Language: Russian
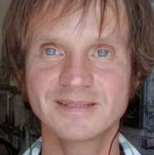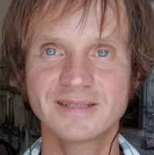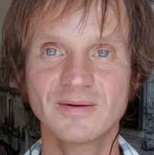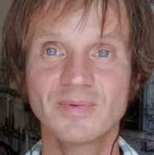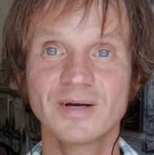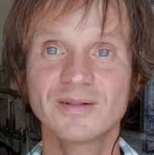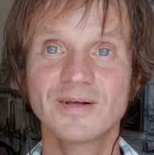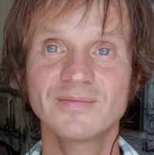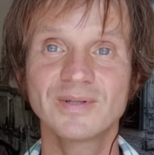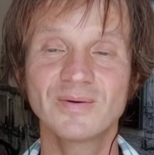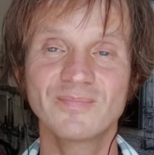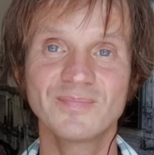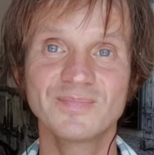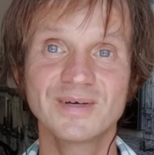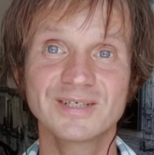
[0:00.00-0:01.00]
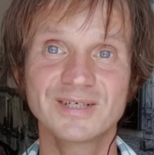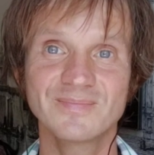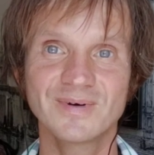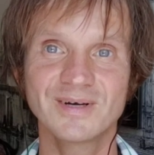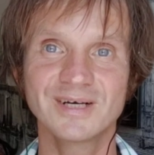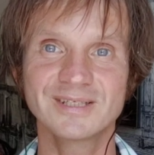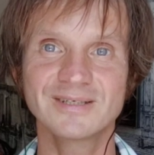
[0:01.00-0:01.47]
Самое главное наше
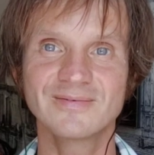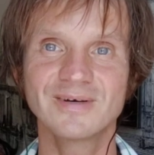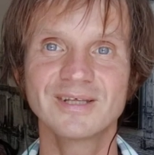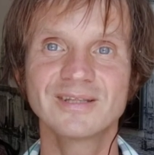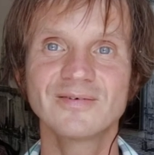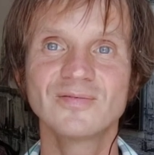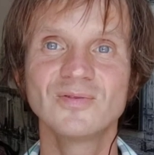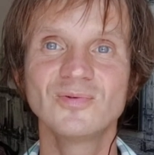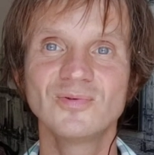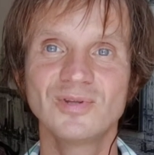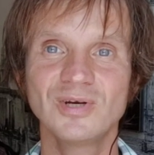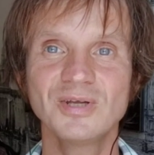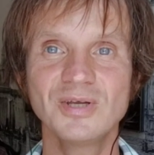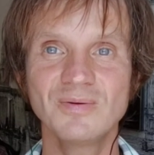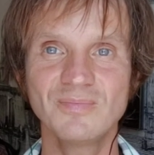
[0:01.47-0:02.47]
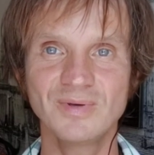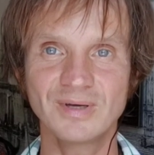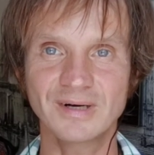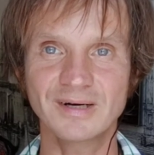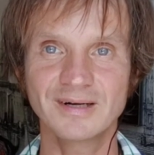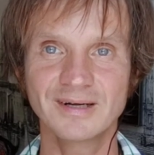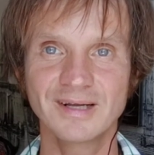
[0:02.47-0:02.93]
богатство – это внутренний
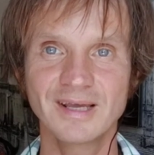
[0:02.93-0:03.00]
мир –